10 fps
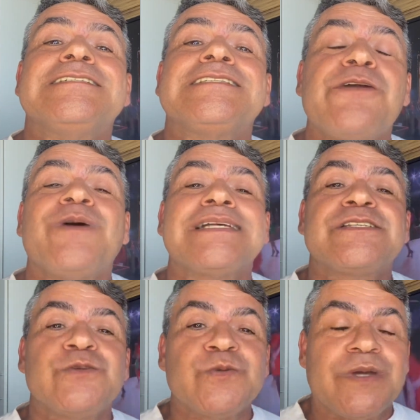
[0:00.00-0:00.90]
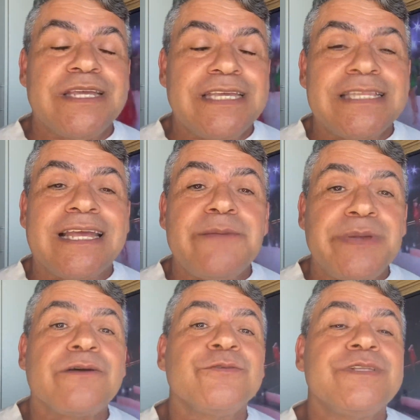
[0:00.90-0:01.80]
tem um assunto aí que está
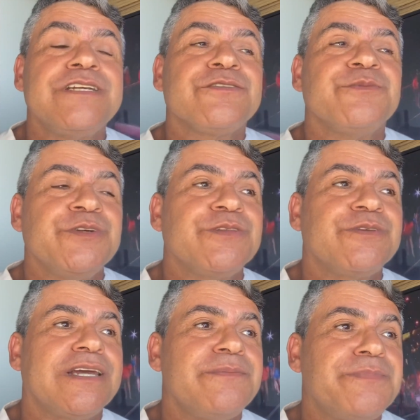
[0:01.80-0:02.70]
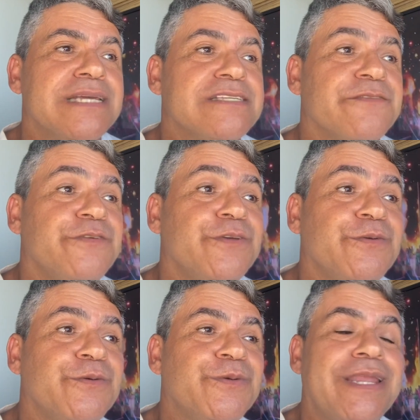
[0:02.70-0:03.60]
repercutindo muito na imprensa, que foi
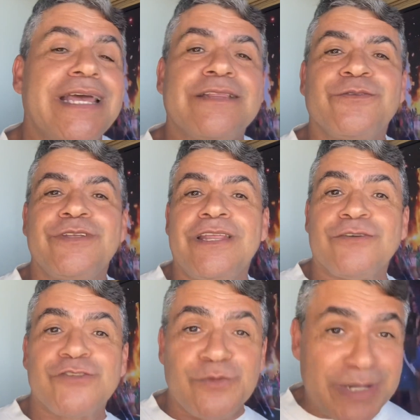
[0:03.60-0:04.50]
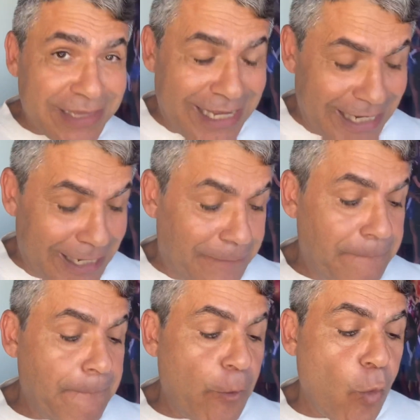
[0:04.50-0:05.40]
o, o, neto de Nelson Mandela,
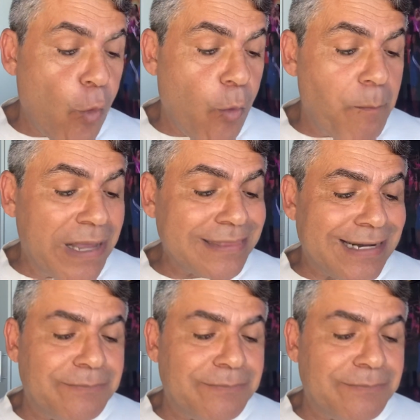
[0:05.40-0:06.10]
o Mandela